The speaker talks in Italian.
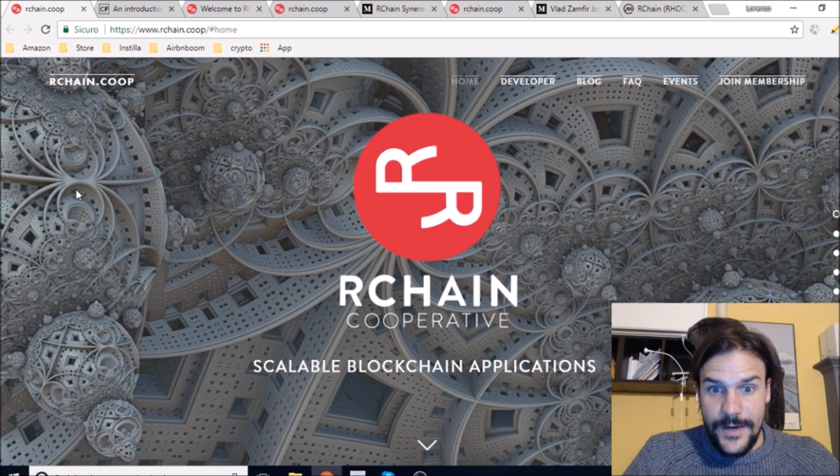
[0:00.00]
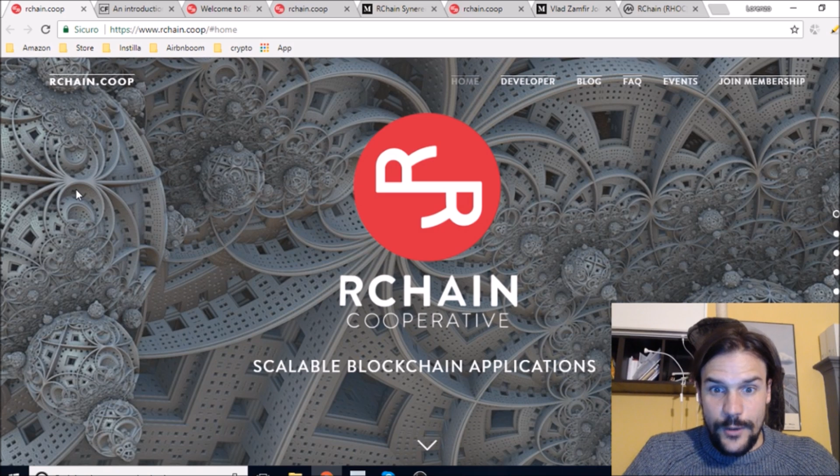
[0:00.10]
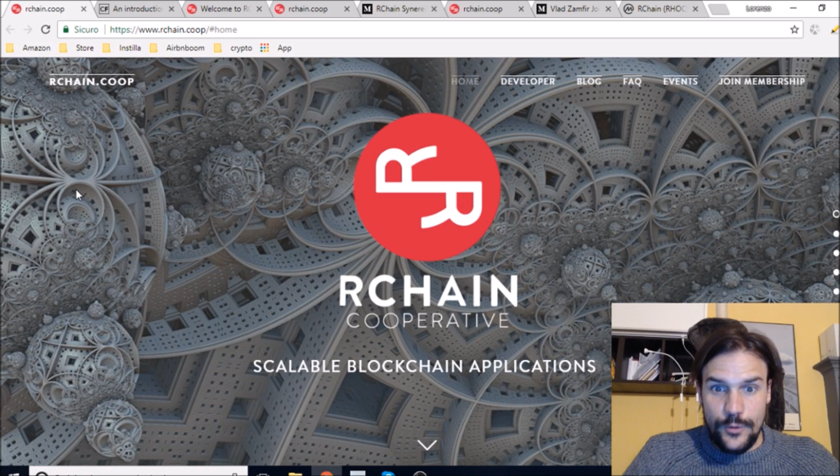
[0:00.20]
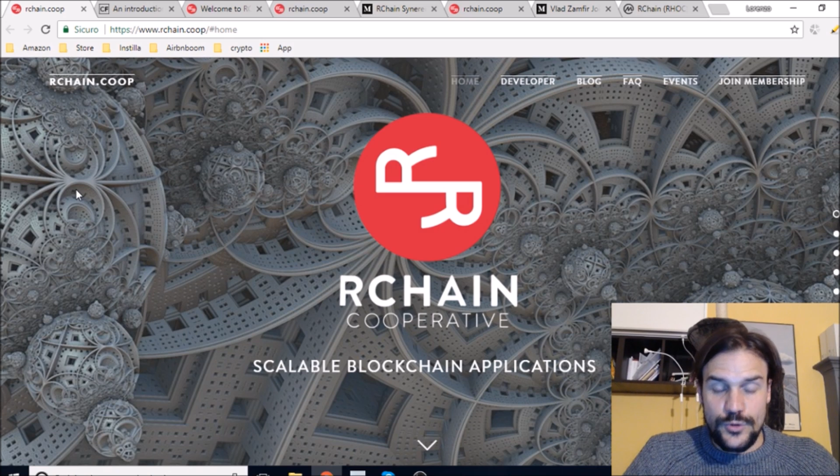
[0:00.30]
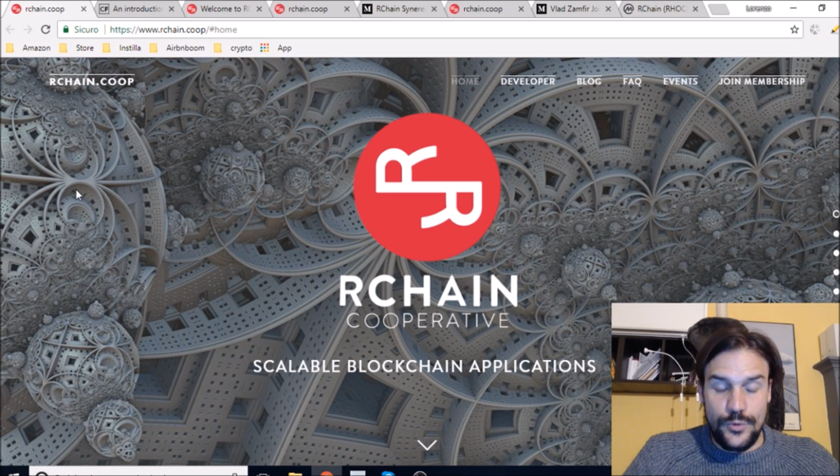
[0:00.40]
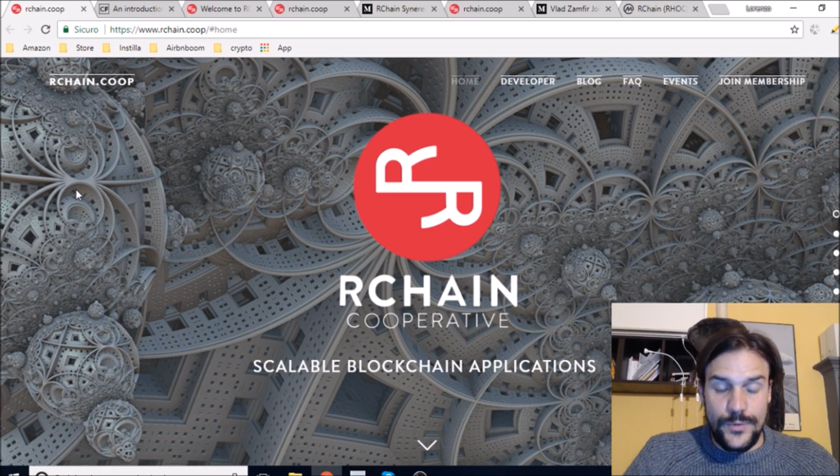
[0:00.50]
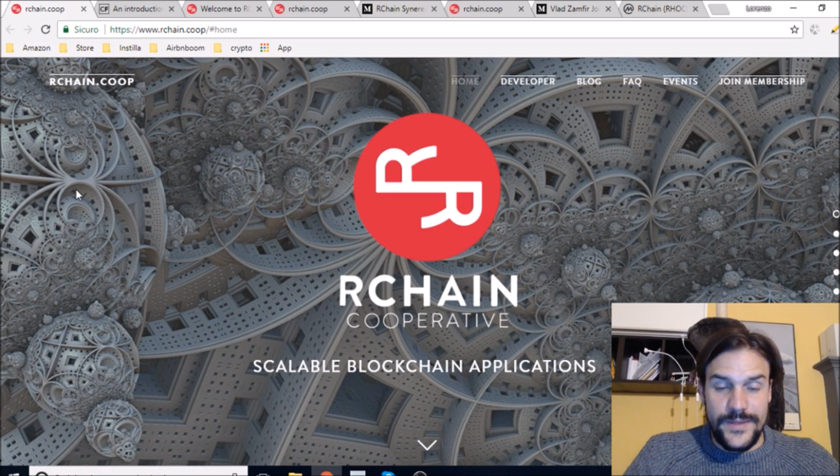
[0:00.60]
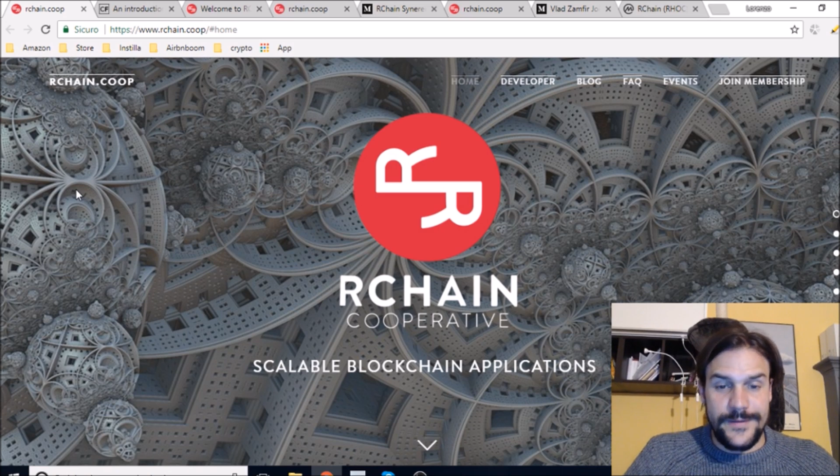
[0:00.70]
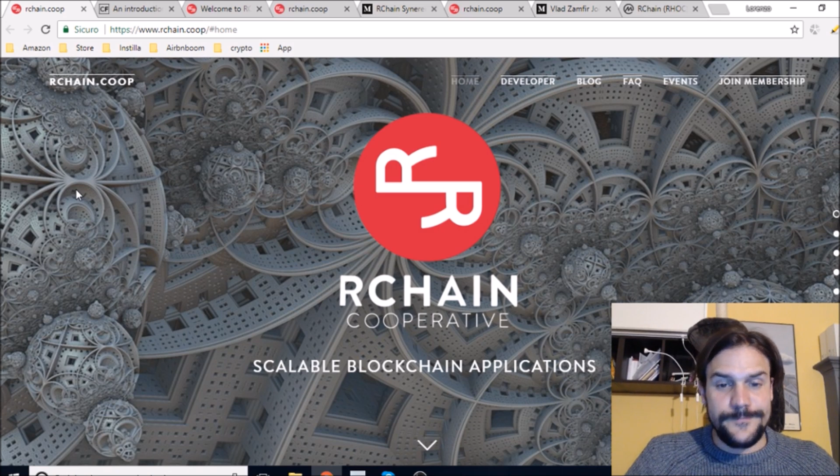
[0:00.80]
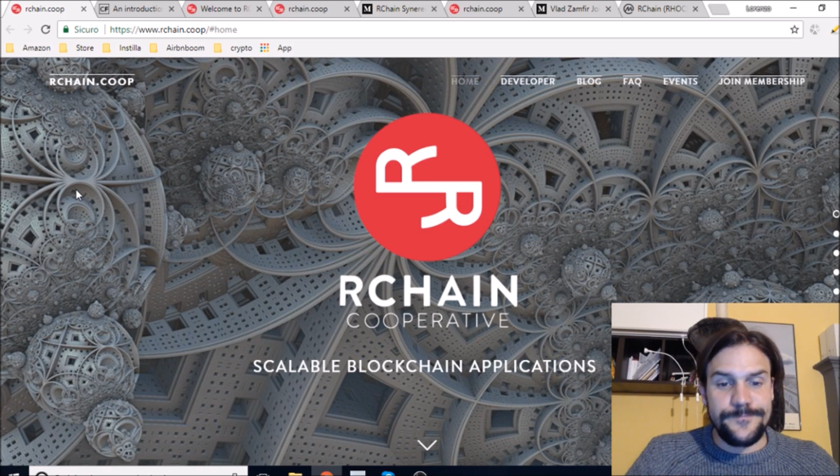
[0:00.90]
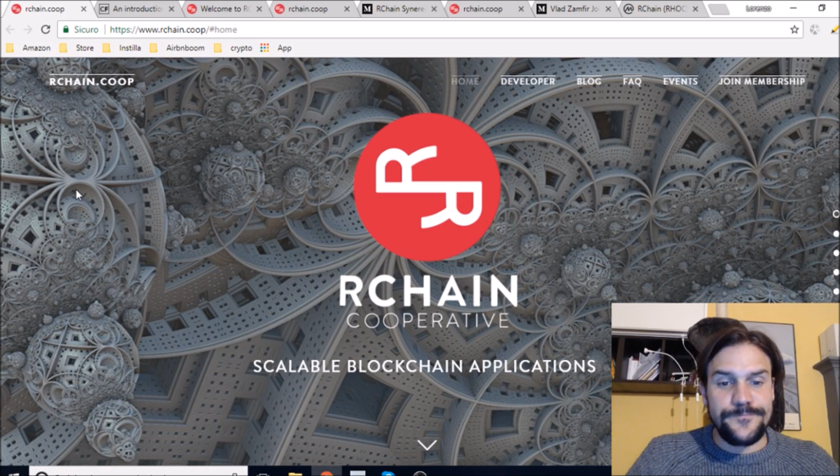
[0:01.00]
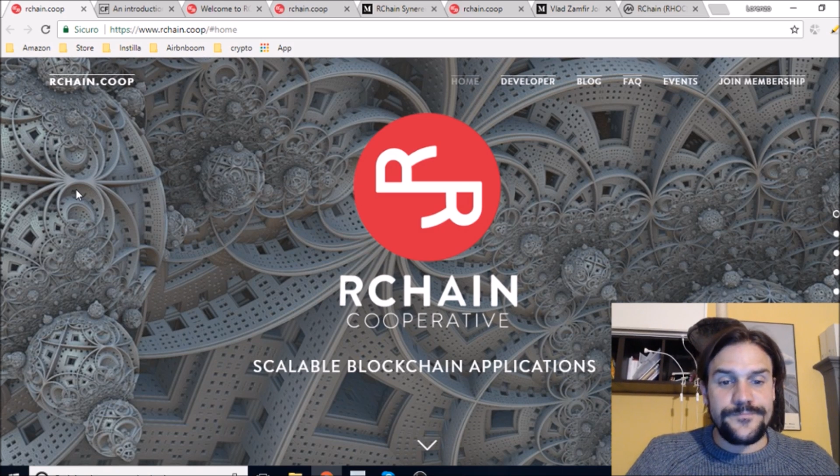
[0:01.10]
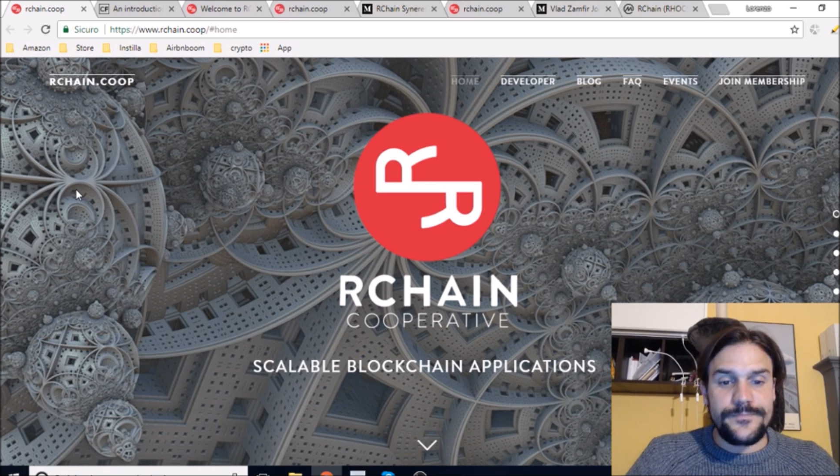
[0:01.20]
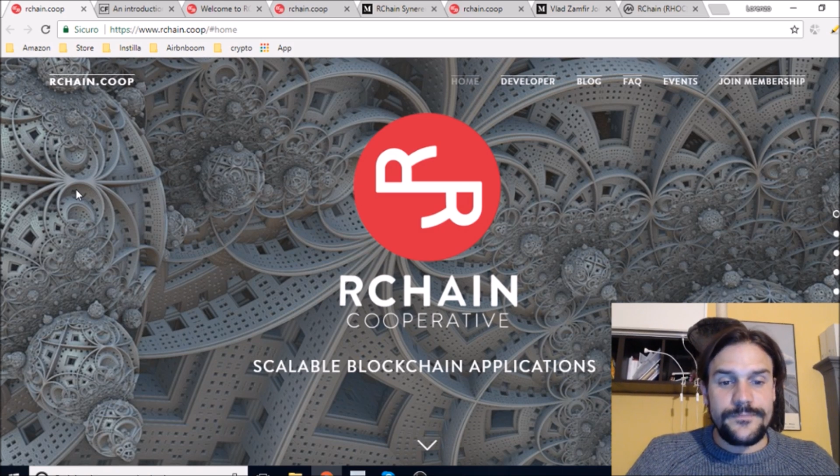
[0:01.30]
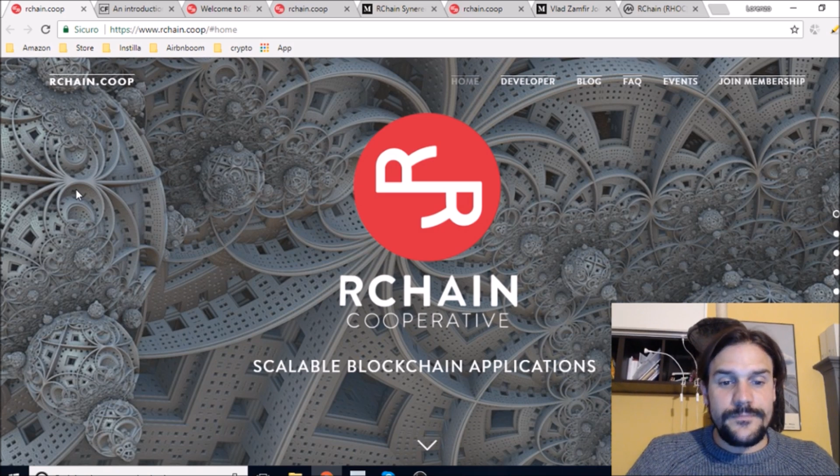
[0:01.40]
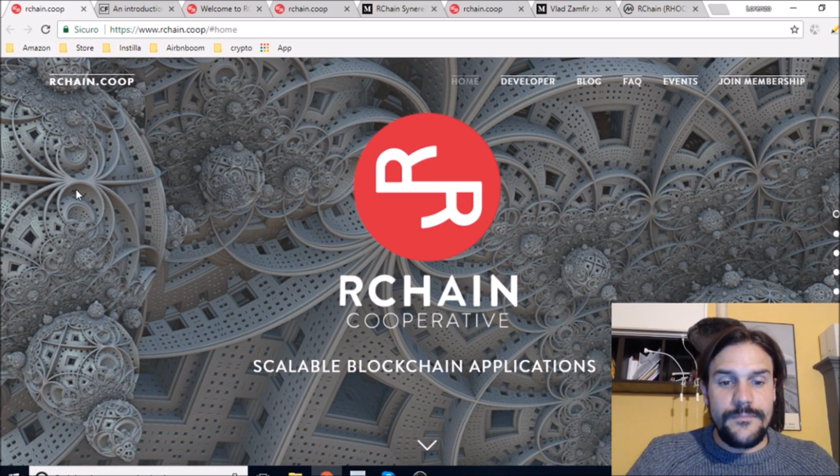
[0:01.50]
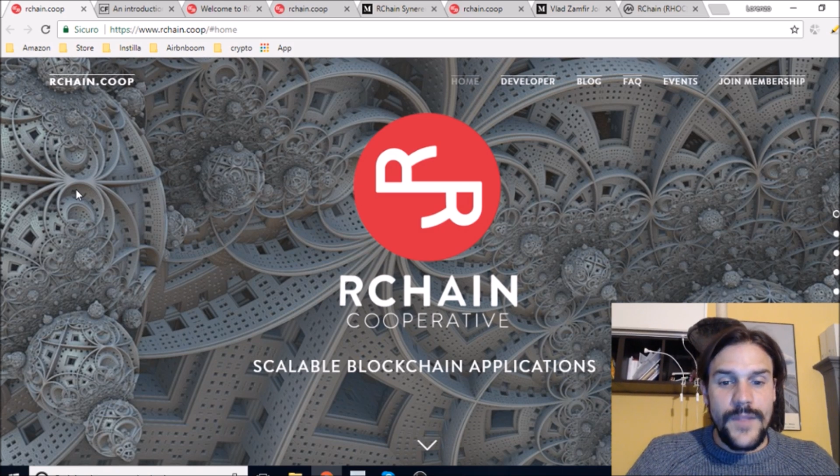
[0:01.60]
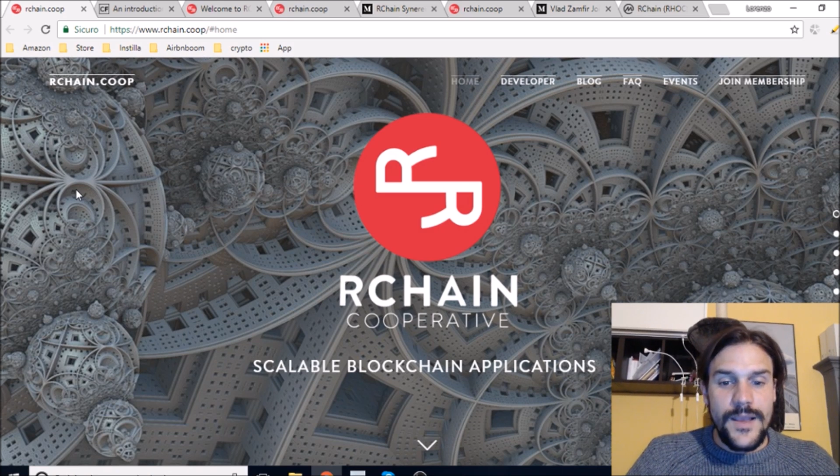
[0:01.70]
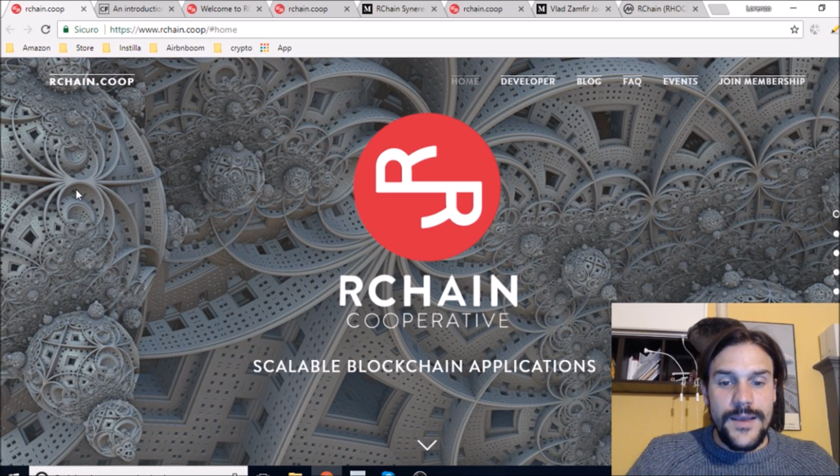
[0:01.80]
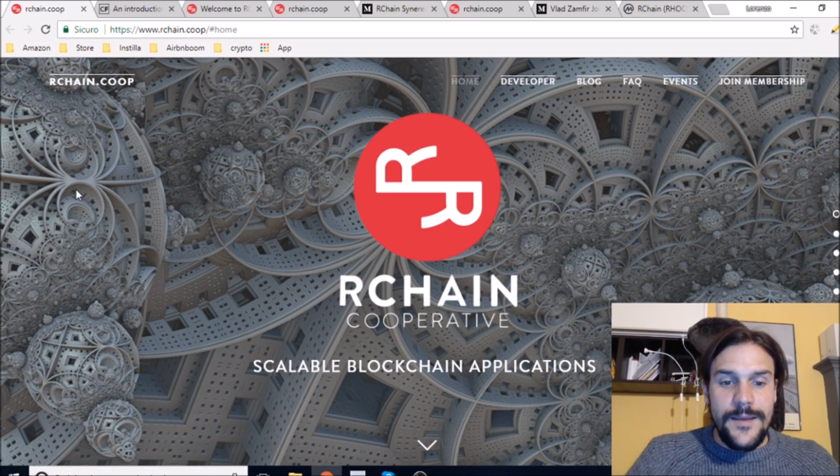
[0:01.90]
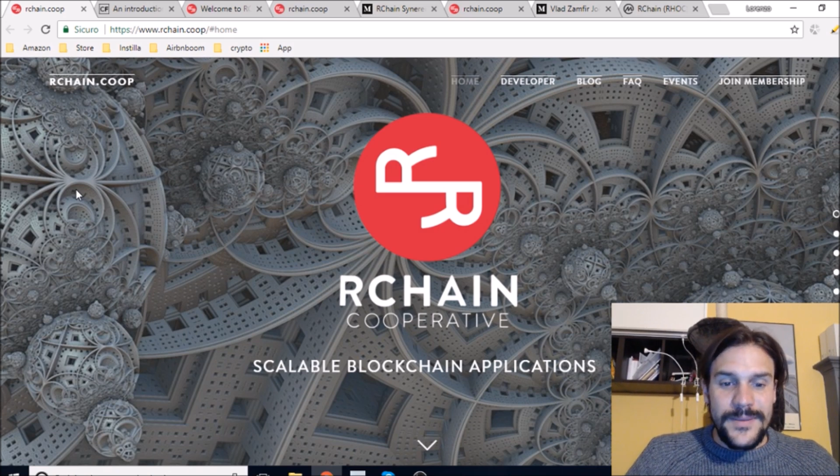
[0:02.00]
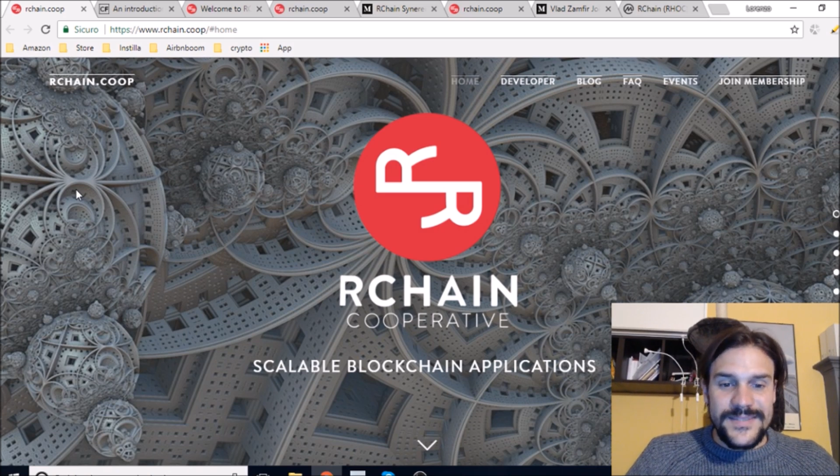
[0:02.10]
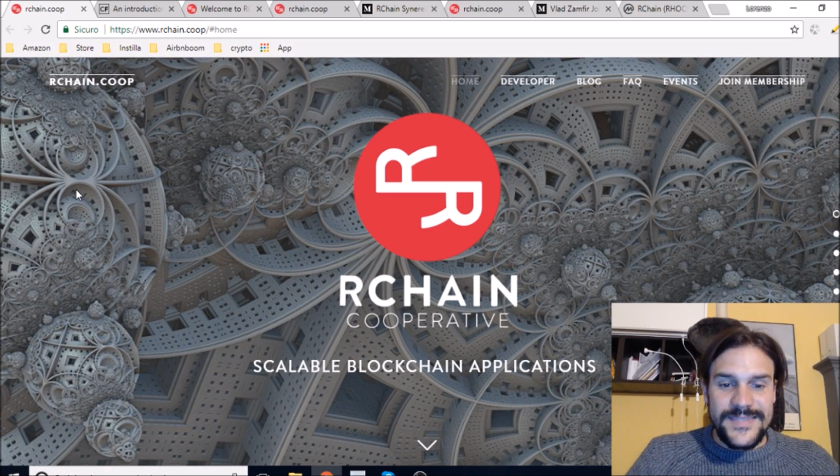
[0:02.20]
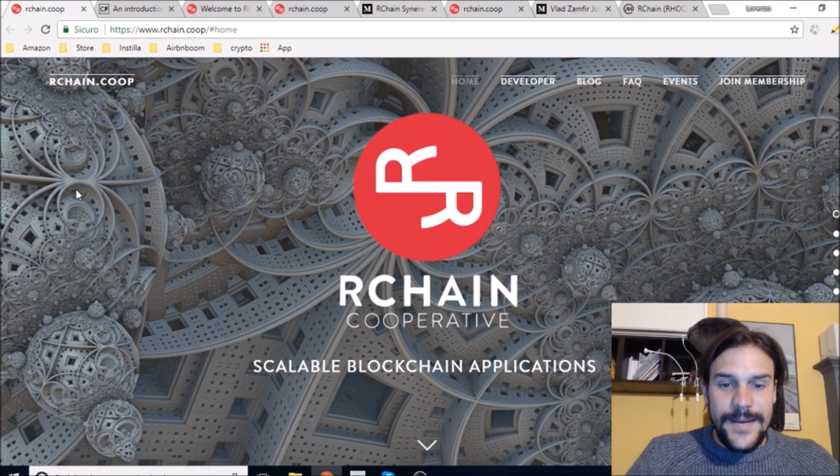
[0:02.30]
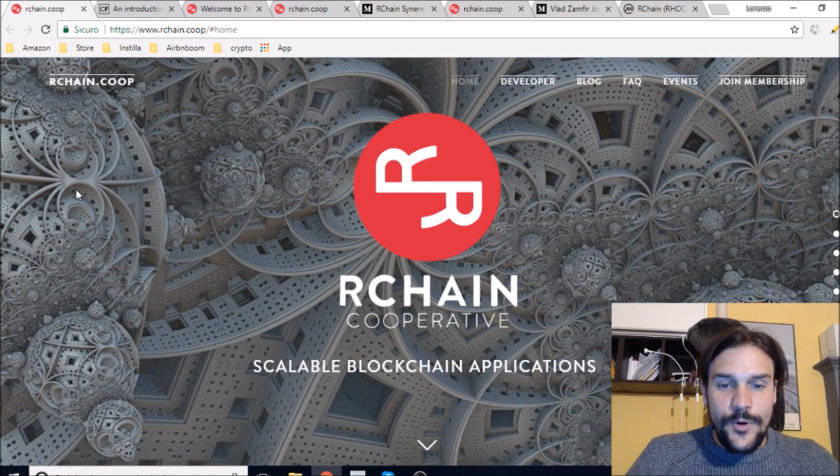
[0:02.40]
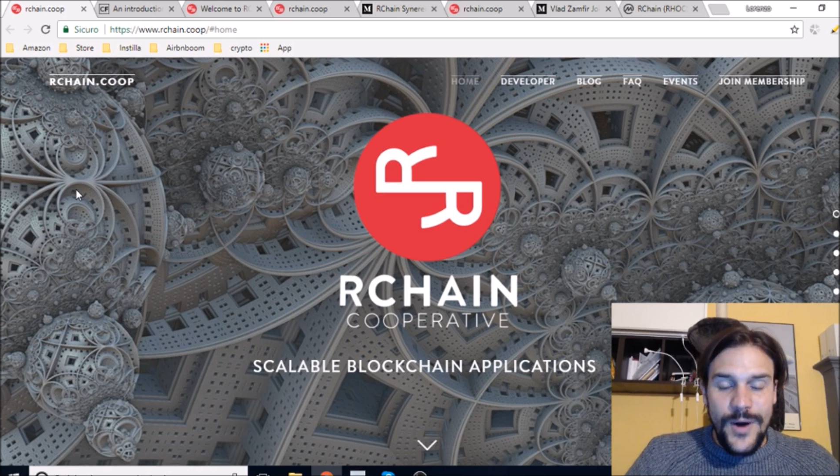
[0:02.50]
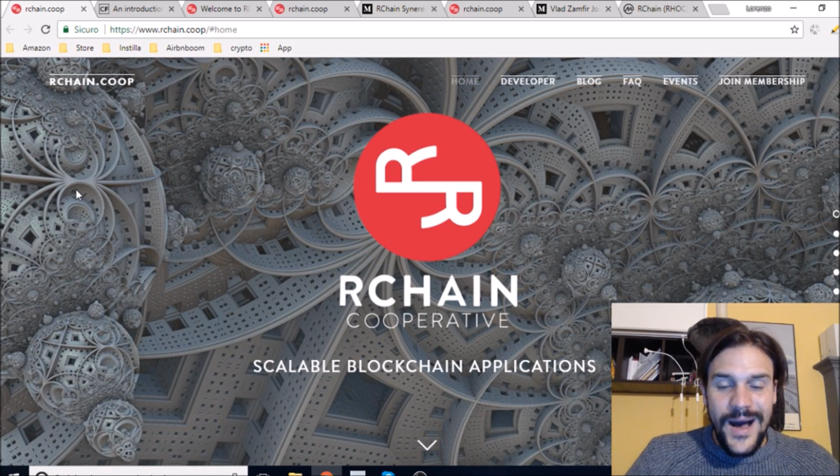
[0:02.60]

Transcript: costruite. Passiamo